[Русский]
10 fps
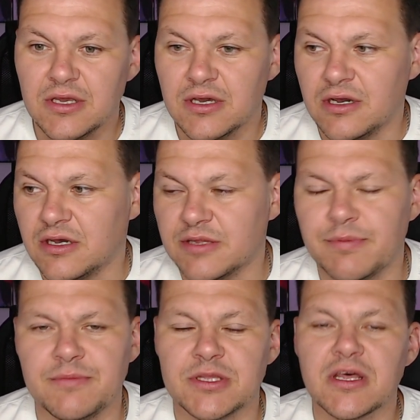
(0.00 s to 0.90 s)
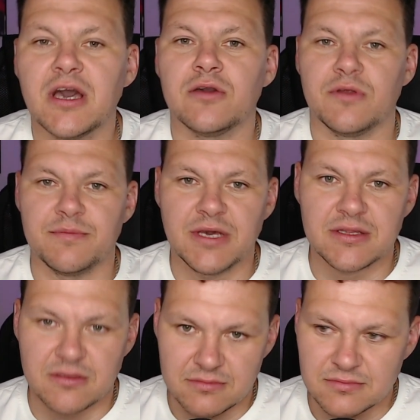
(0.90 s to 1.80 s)
Э, напоминаю,
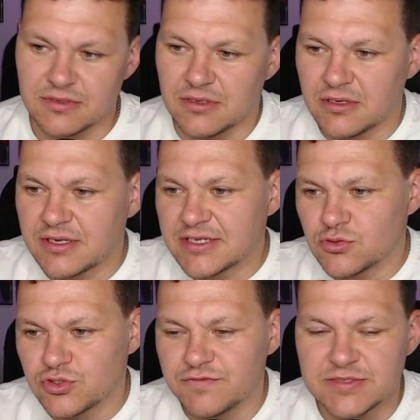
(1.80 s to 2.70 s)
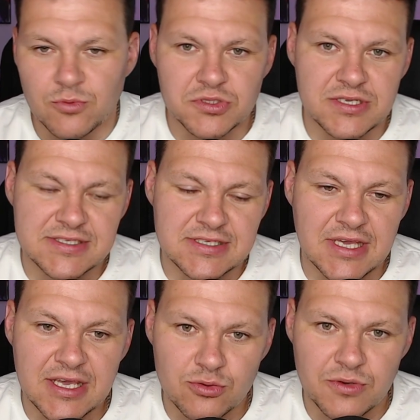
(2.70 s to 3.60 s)
ребята, э, раз уж вы смотрите
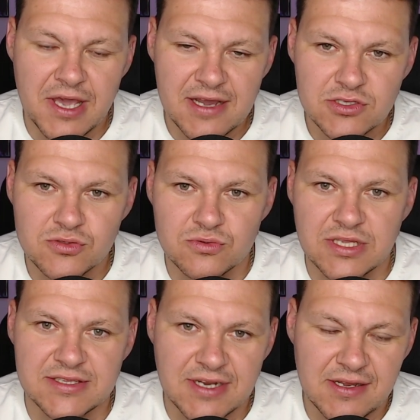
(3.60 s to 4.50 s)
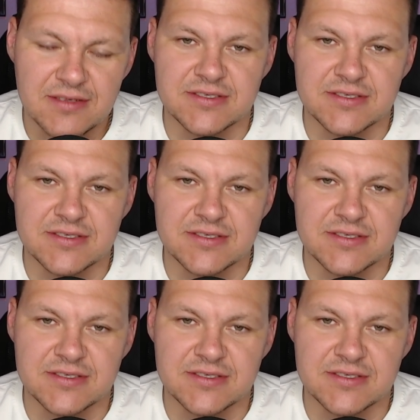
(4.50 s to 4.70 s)
эту реакцию на трейлер,